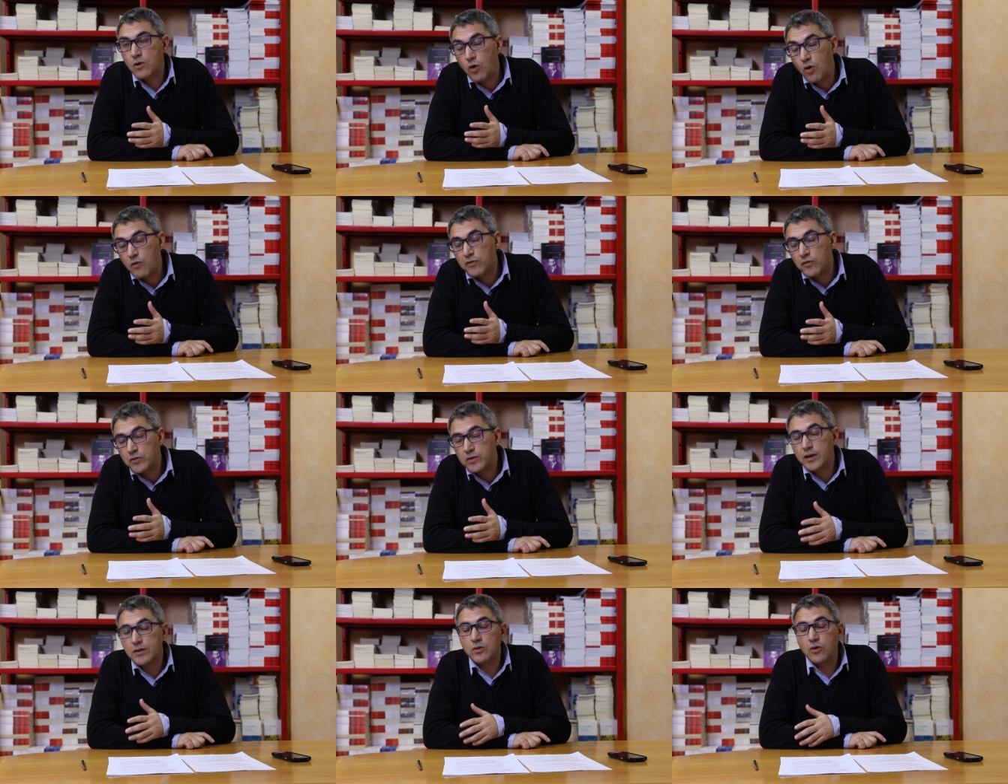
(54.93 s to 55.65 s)

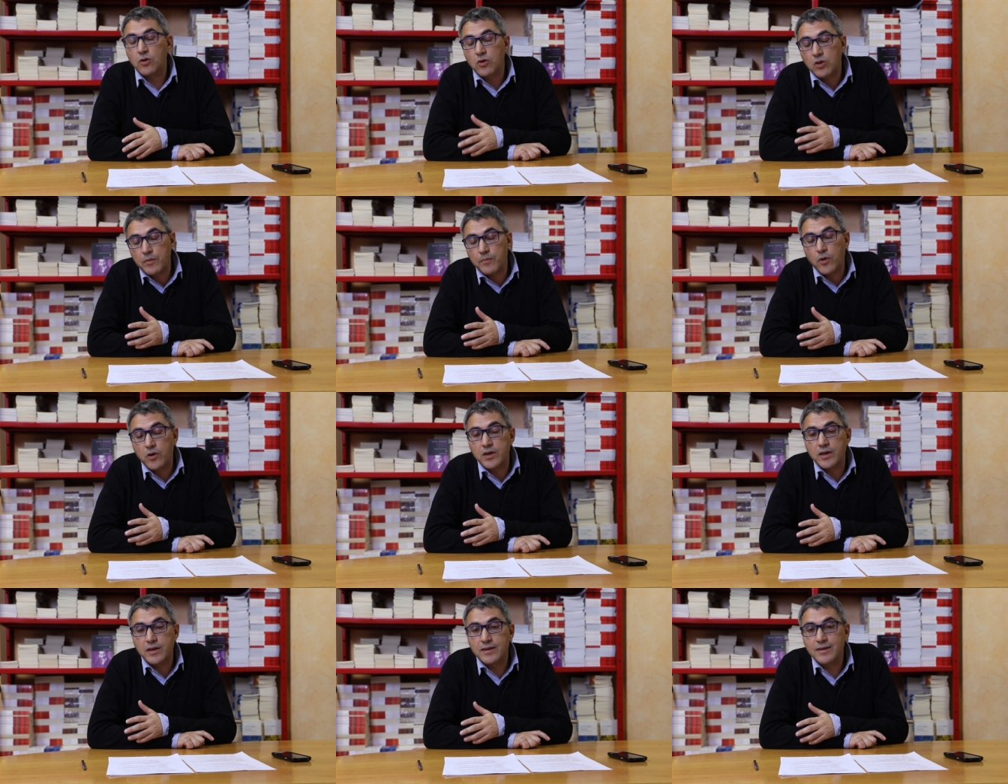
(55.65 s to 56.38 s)
cofondatore,
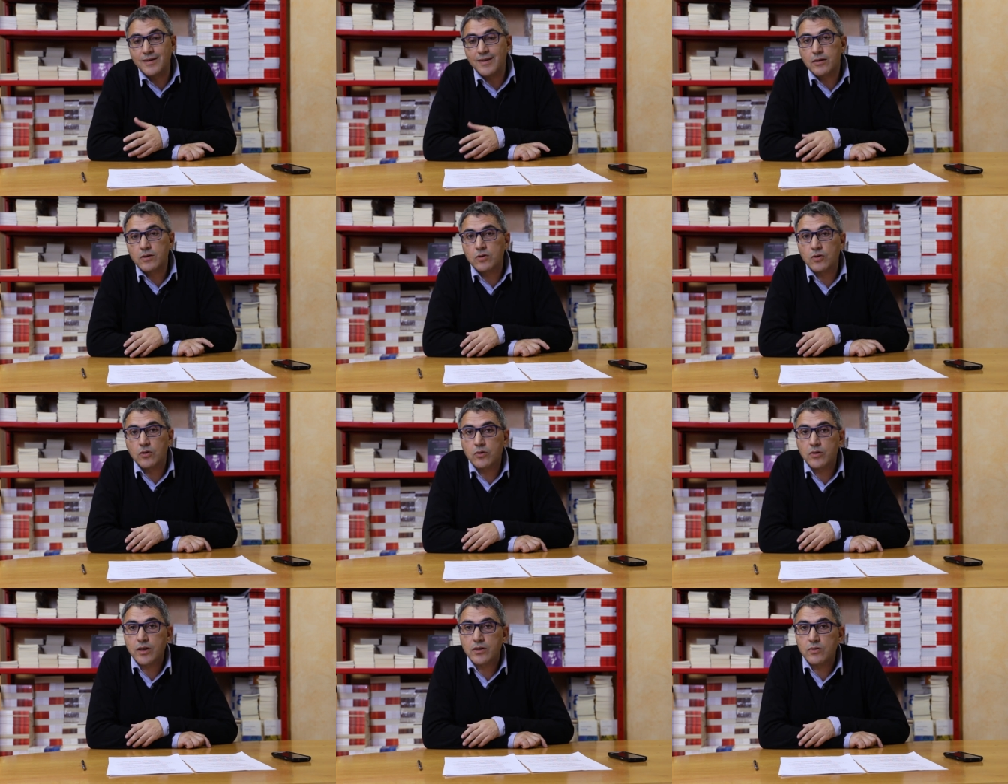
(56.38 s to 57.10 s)
poi
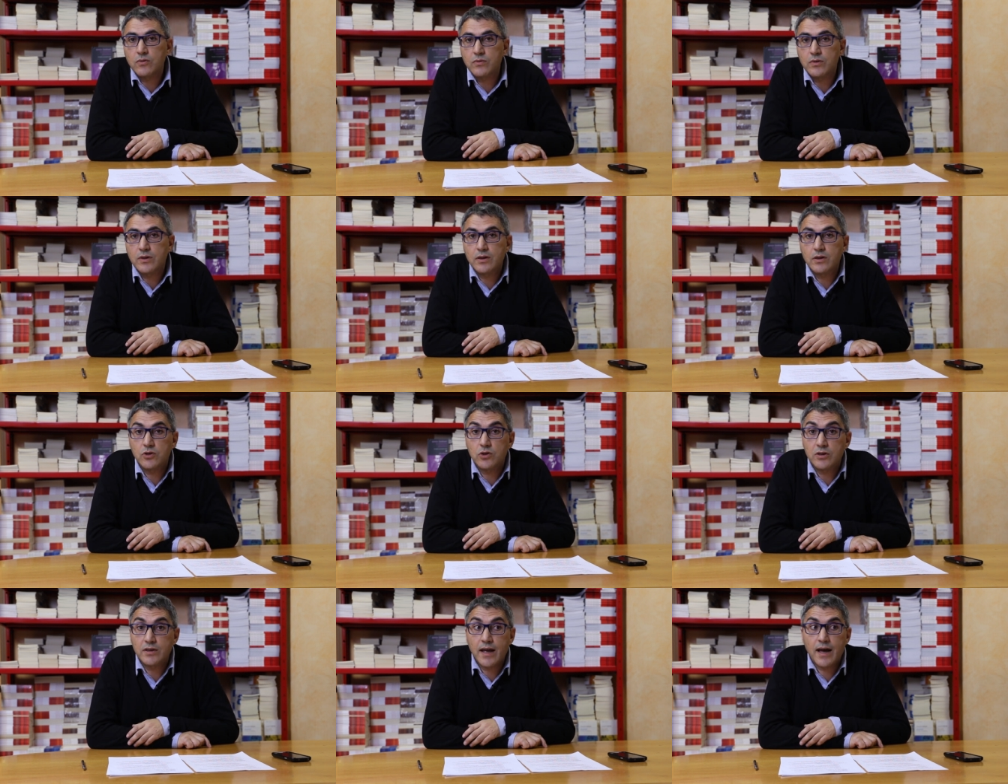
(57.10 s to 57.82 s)
direttore di un
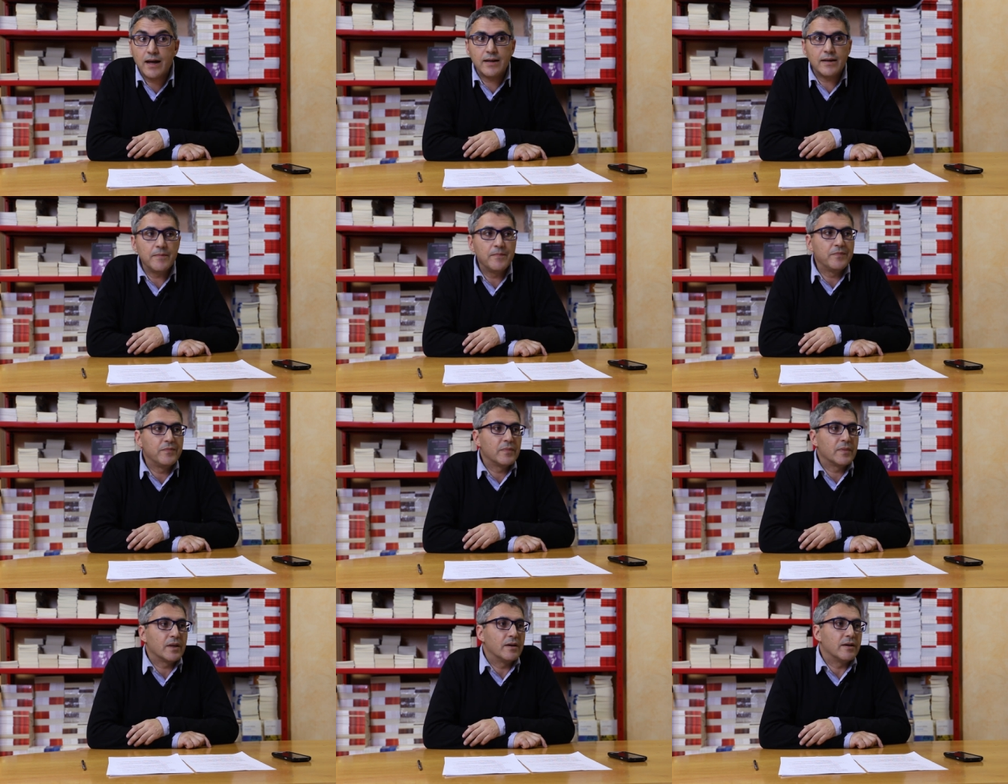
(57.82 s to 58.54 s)
giornale
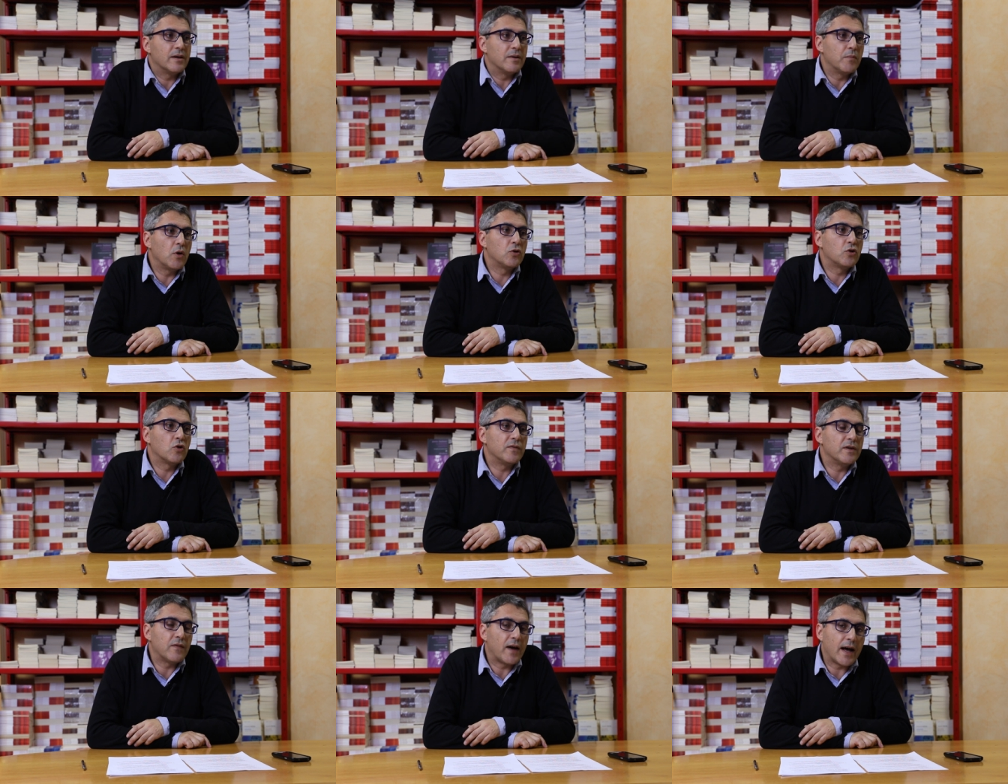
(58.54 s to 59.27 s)
eh,
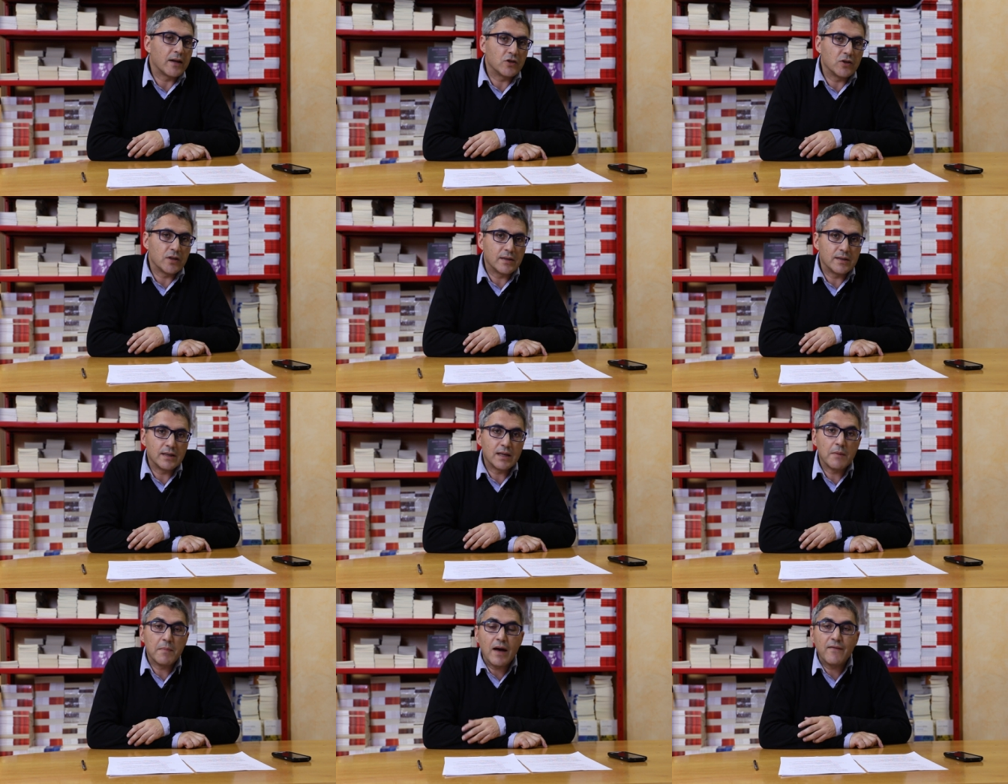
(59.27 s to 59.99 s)
molto vivace che
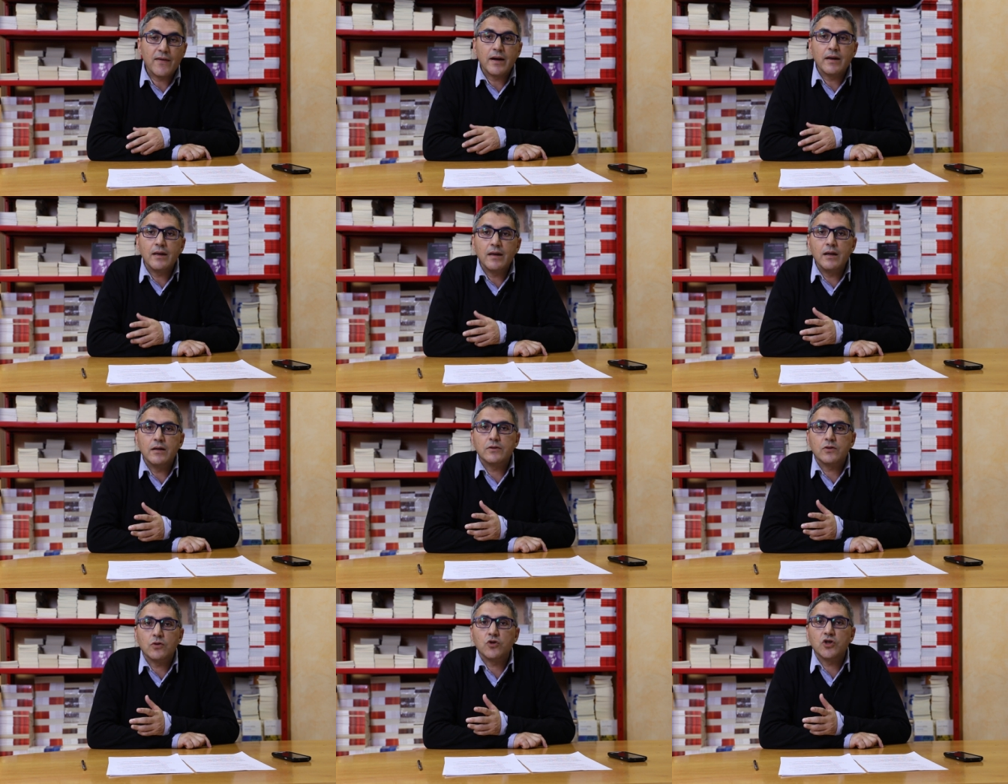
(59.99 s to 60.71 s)
si chiamava
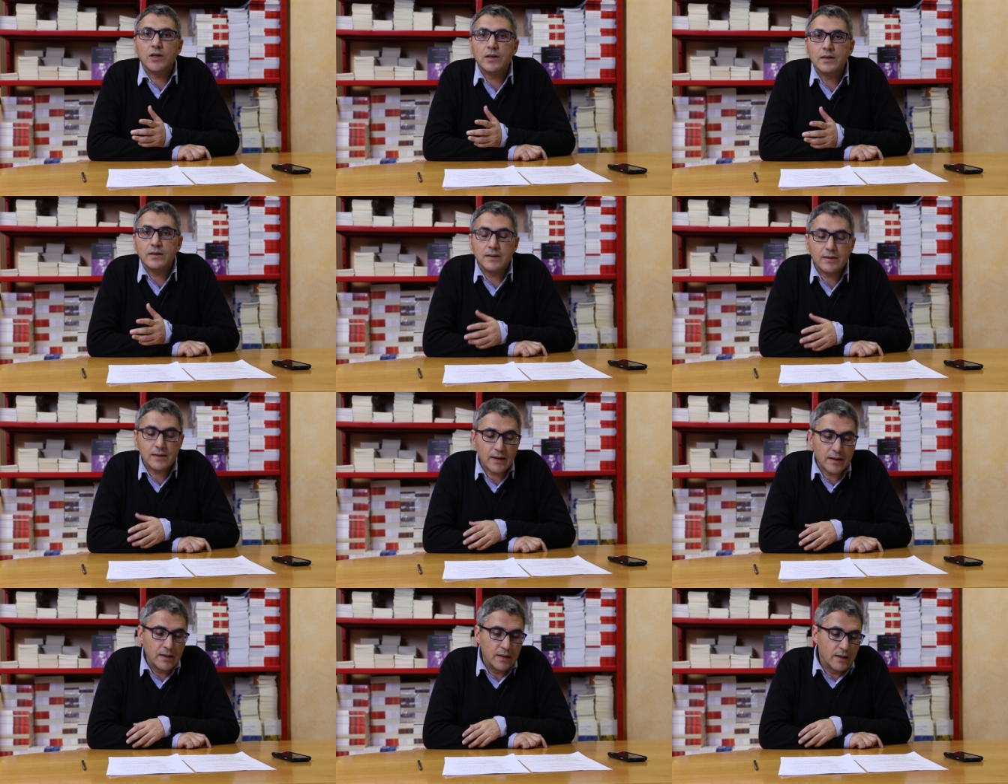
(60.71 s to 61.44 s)
Il
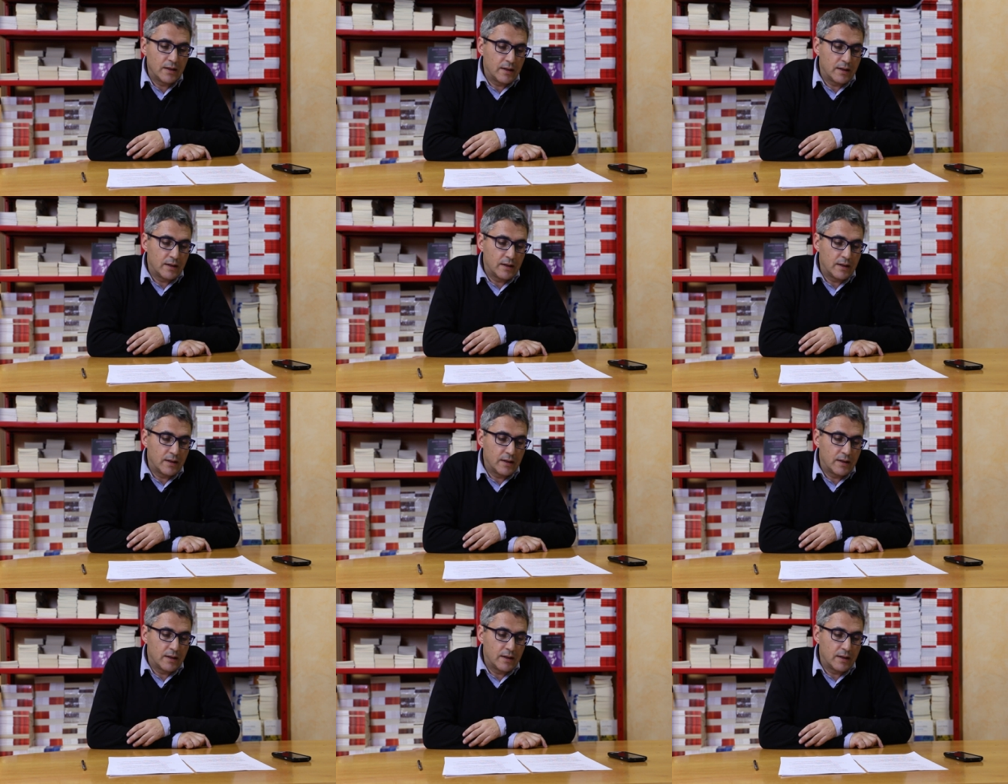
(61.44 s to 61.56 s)
Socialista